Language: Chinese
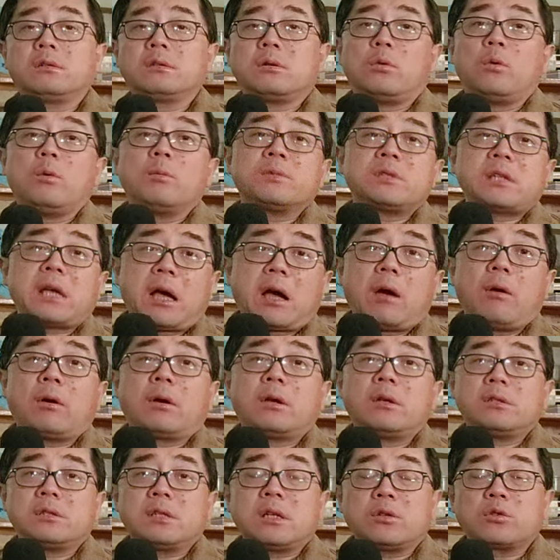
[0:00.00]
这我们在海外
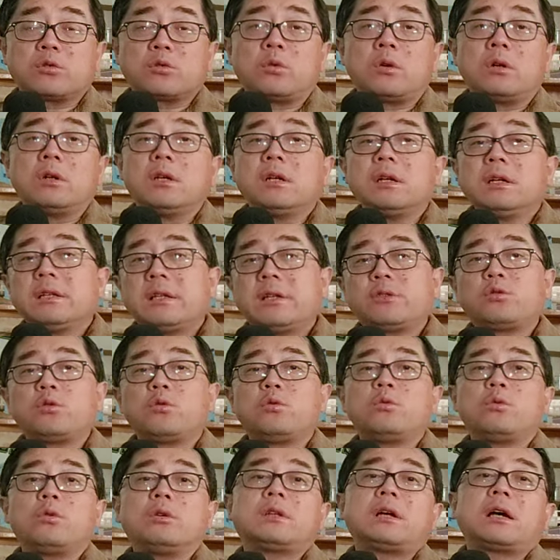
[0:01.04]
可以这样说，那
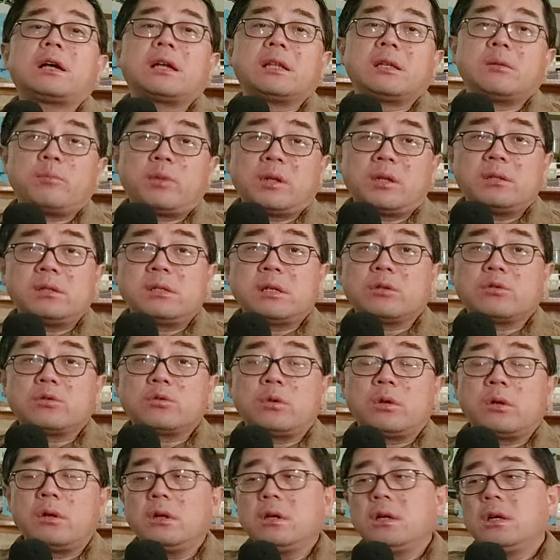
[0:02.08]
中国它肯定不能这样
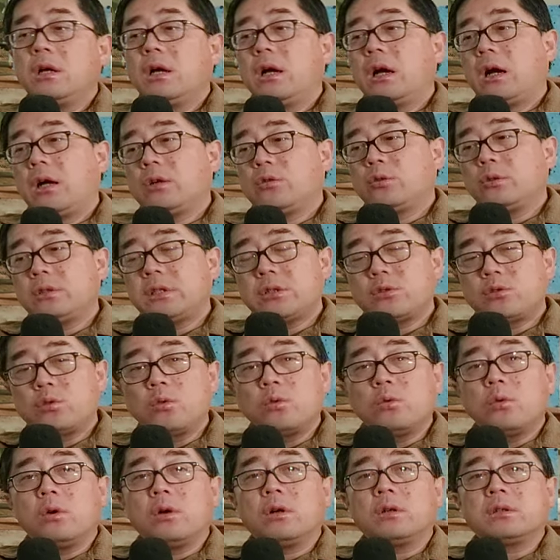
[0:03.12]
说啊。所以在
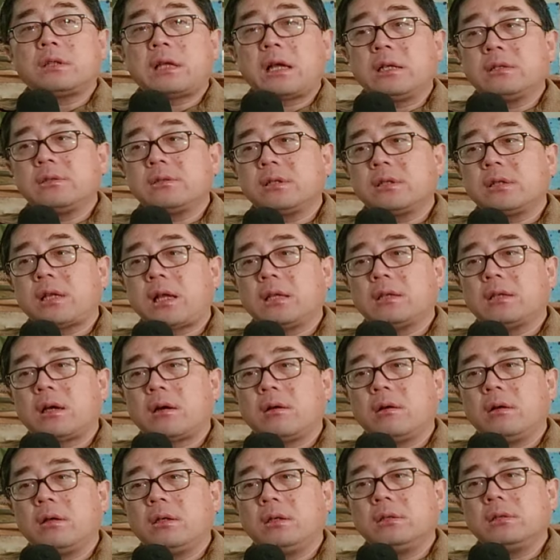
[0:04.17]
中国，大家就在探讨，
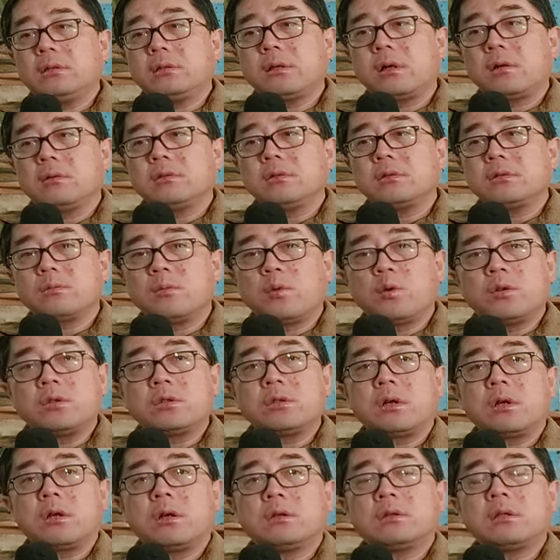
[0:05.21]
哎，到底是怎么回
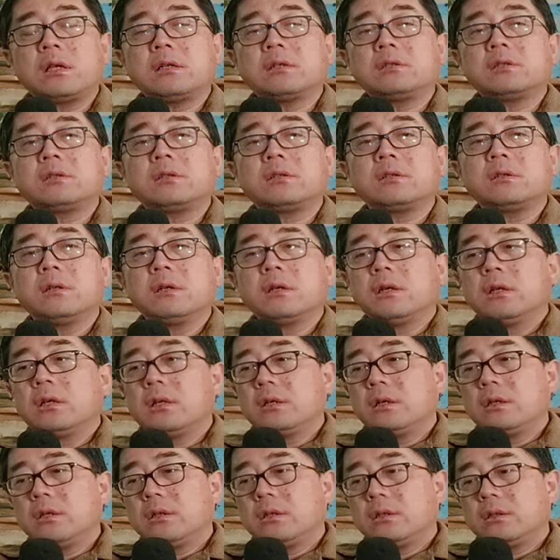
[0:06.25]
事儿？但是呢，
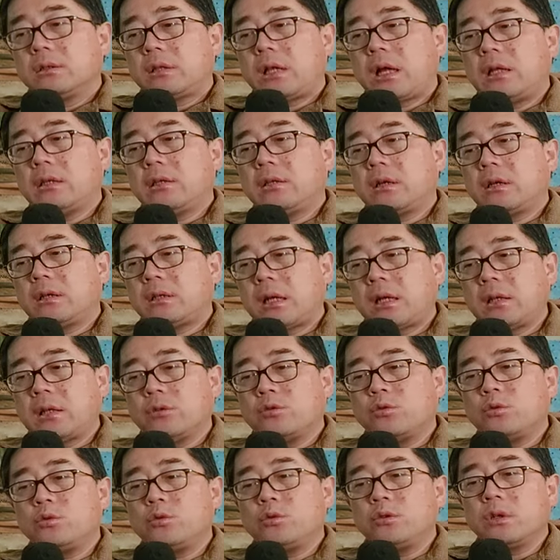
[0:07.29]
探讨来探讨
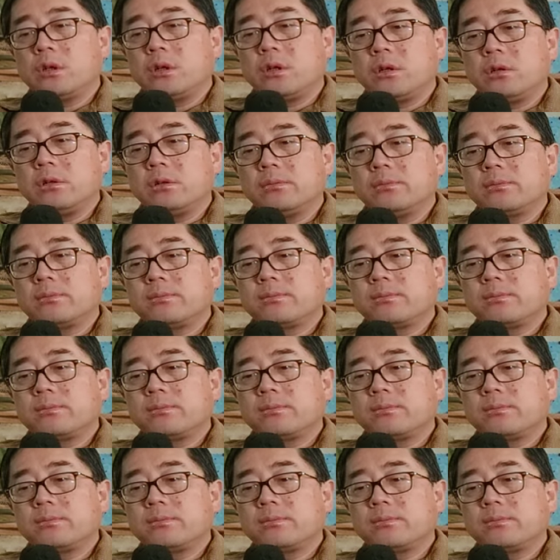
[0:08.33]
去呢，